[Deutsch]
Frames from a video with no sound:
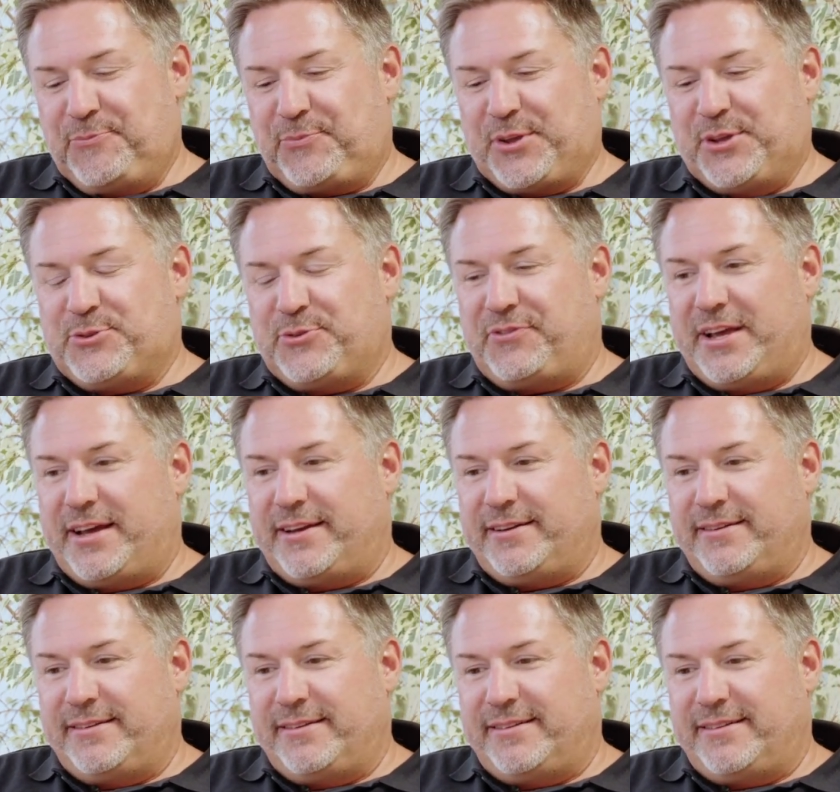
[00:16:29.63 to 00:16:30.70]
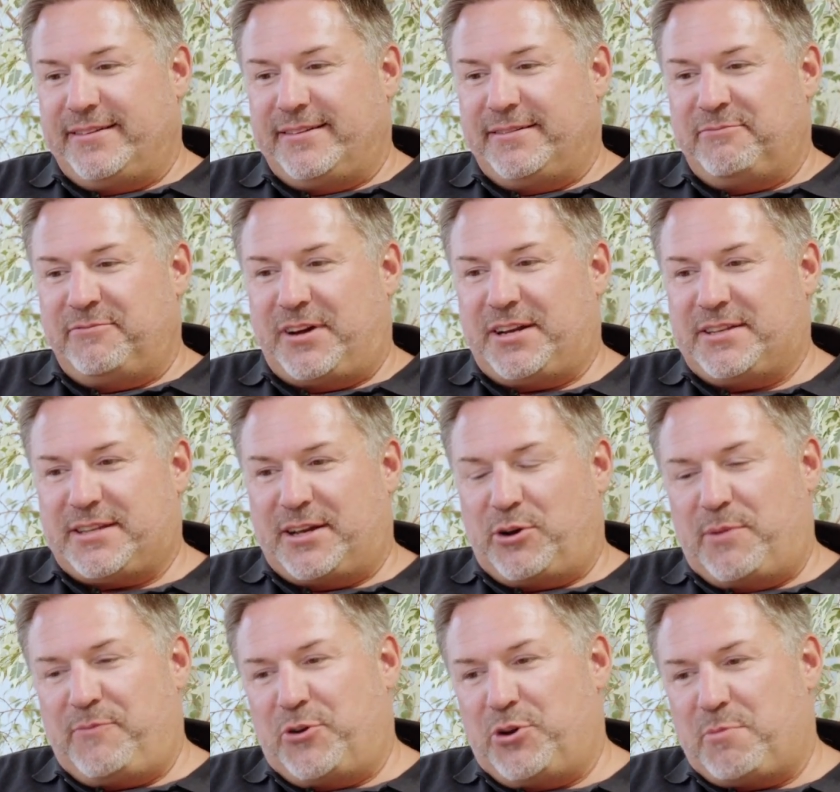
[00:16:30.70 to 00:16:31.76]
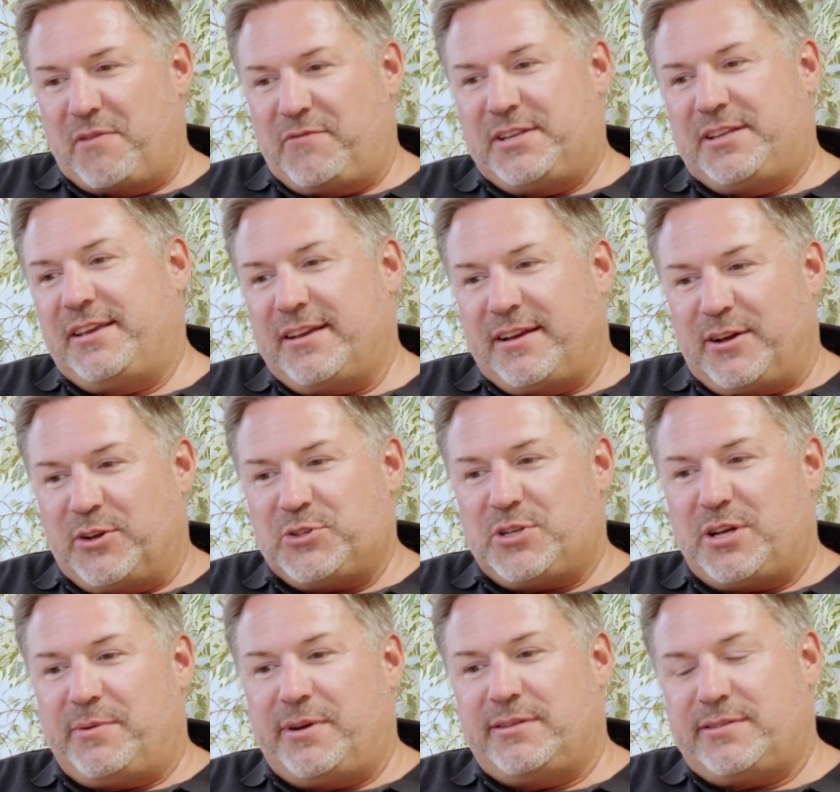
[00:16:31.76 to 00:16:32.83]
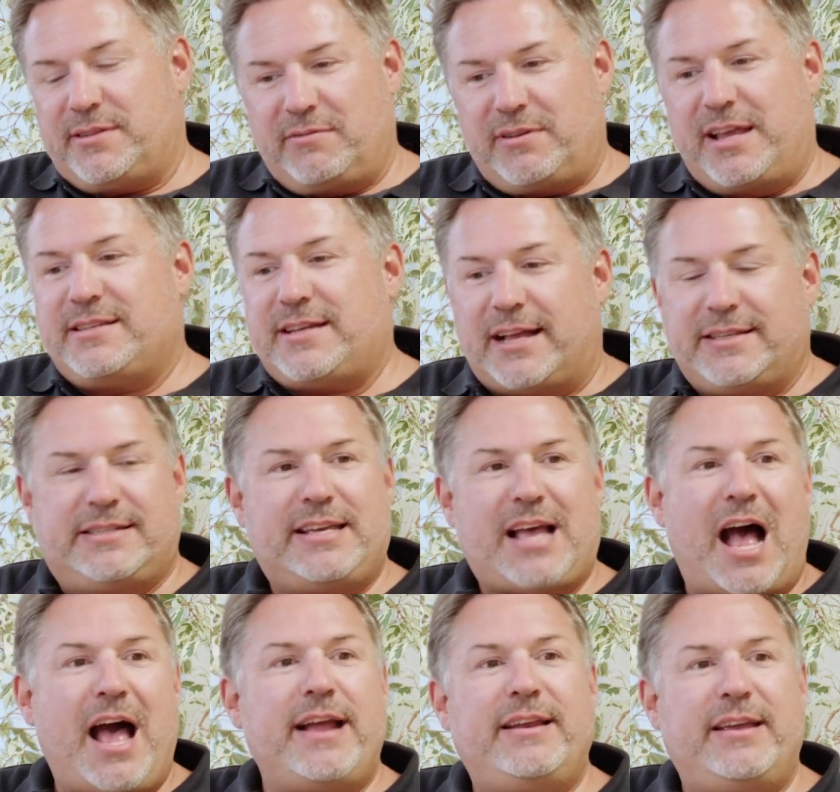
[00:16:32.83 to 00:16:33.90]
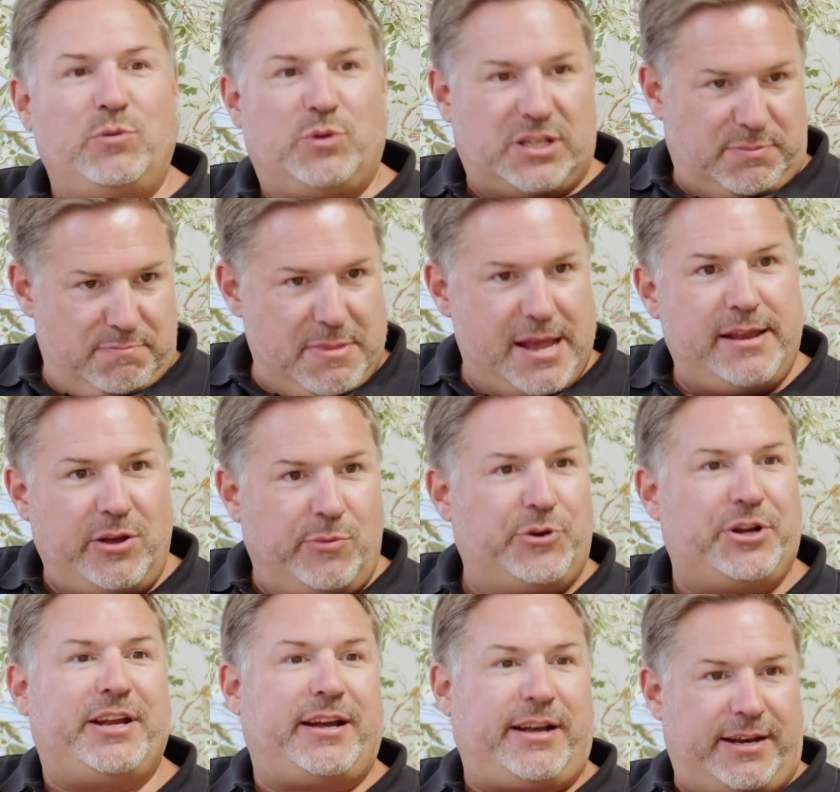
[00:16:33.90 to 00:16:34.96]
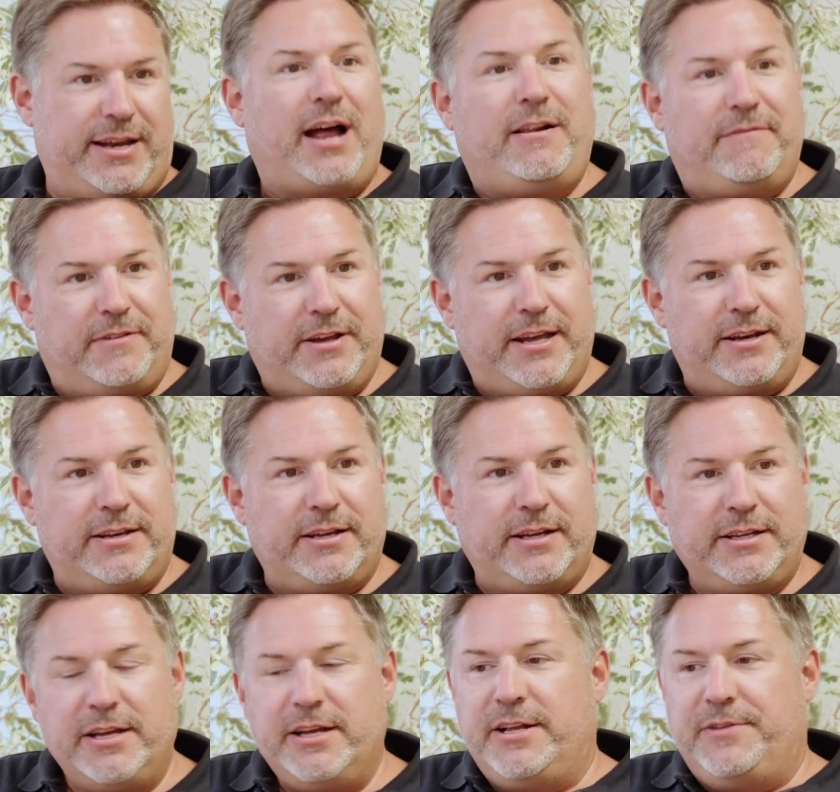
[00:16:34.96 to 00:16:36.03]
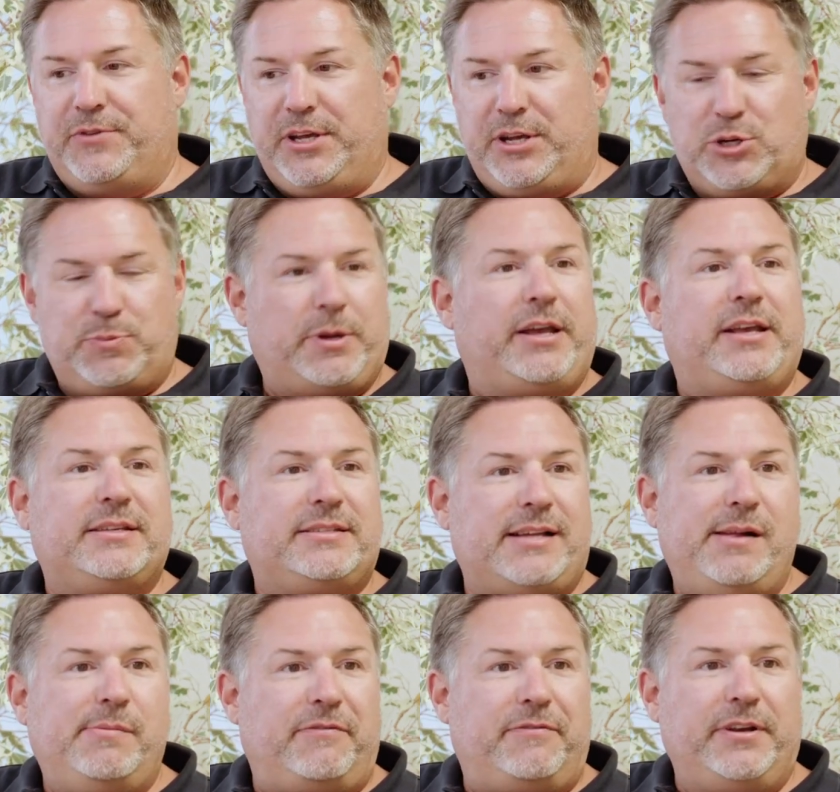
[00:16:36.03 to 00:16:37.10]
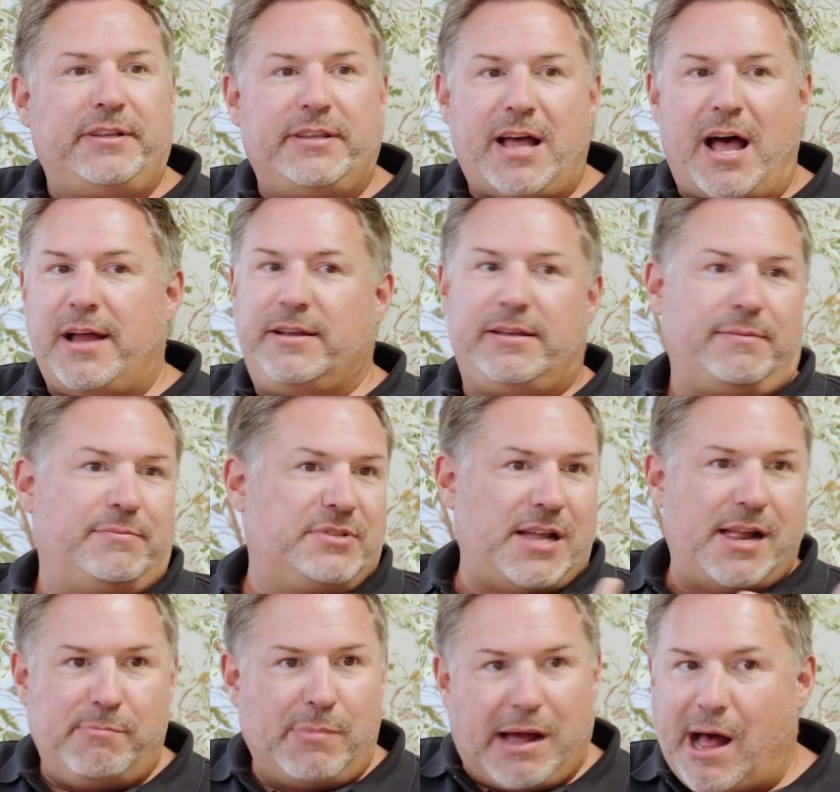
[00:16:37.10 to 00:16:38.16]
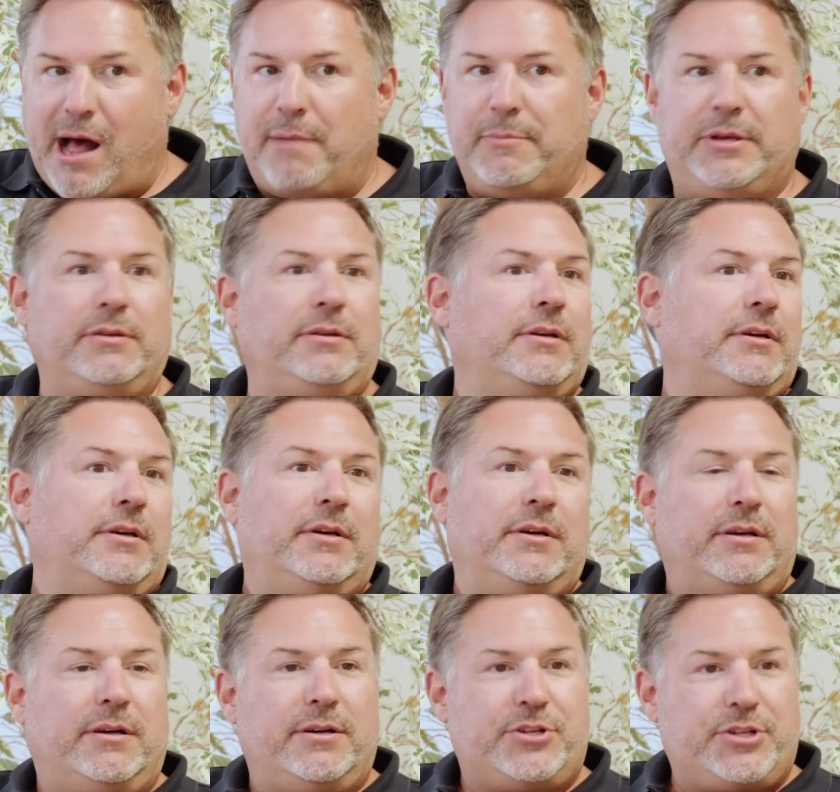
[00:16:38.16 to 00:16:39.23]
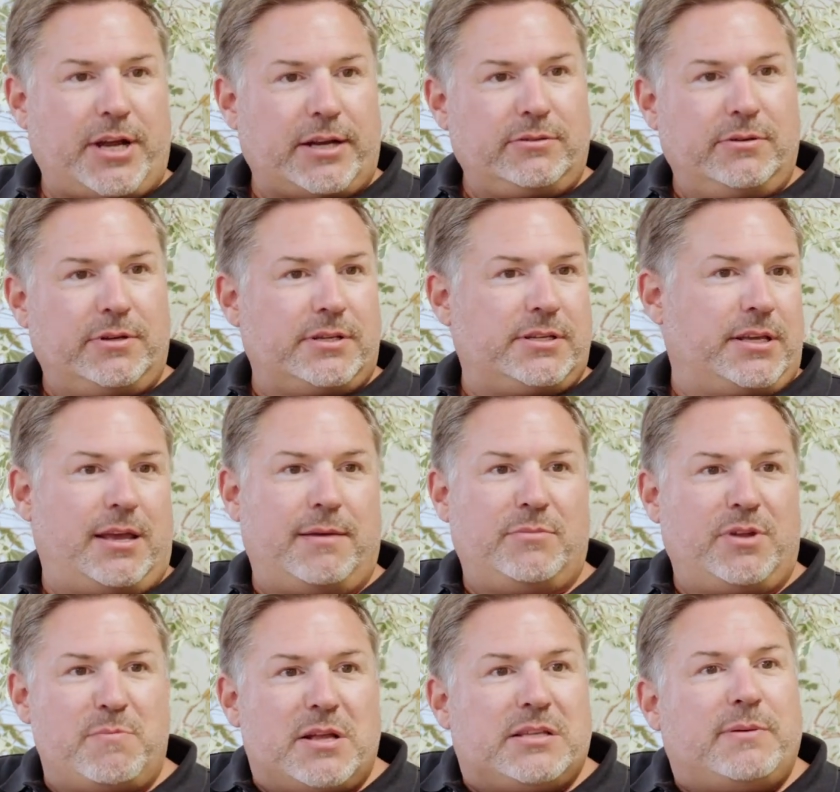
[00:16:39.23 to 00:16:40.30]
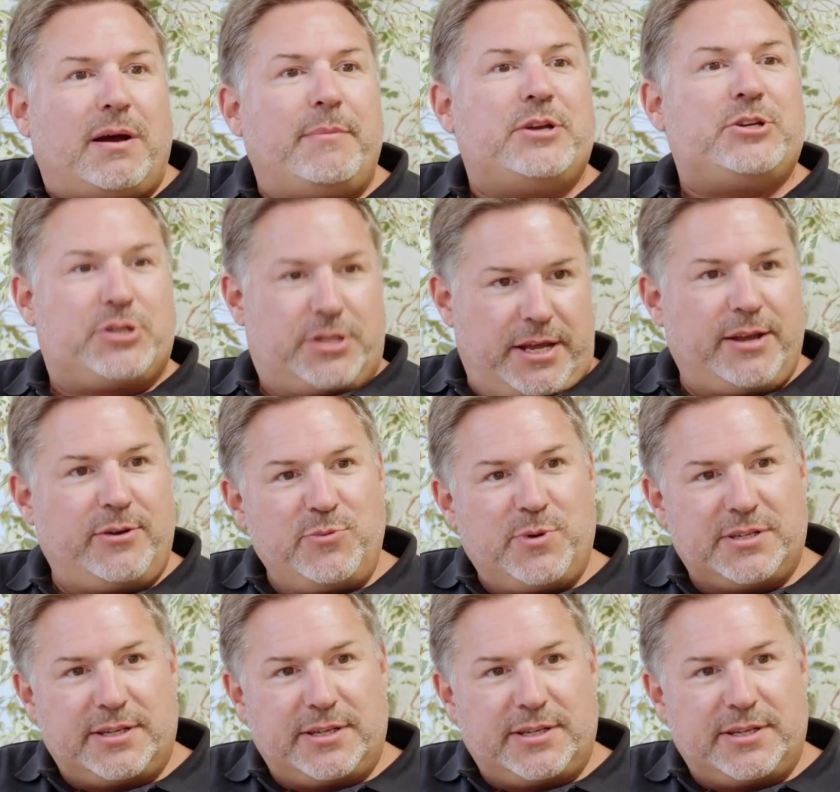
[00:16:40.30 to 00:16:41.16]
Insofern ähm, war das auch einfach nochmal wichtig herauszuarbeiten, zu sagen, okay, es hat sich eigentlich nur das Medium oder der Kanal verändert. Die Gespräche selber finden eigentlich im selben Rahmen äh, statt, nur dass sich eben nicht mehr zwei Menschen gegenüber